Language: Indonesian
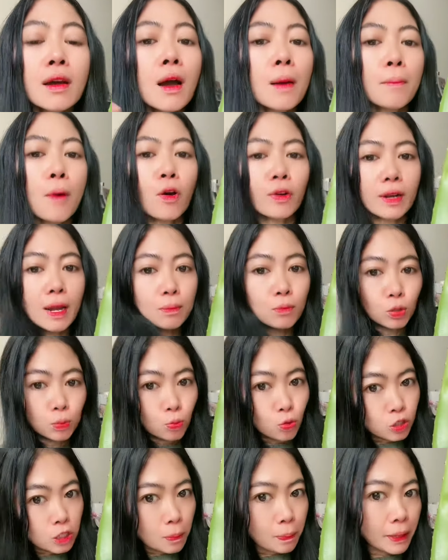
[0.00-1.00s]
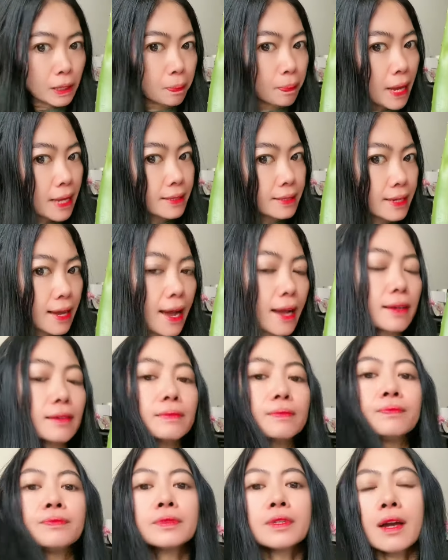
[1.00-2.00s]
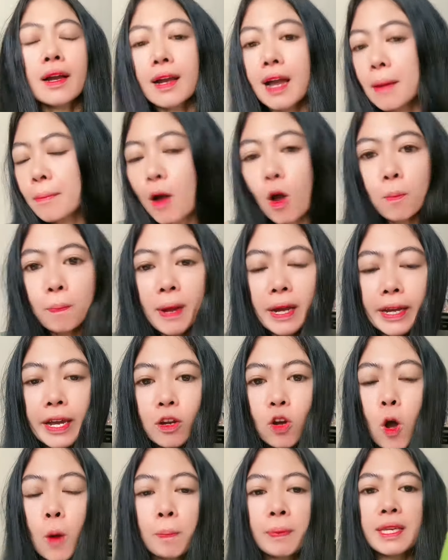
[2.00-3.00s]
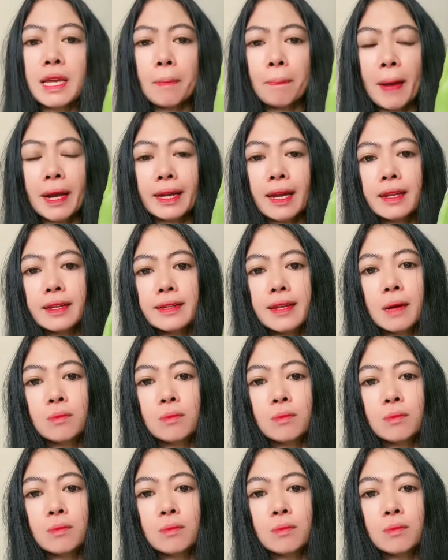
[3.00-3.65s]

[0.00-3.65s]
Mau rambutmu cepat panjang? Nggak mau pakai kopi ya pakai lidah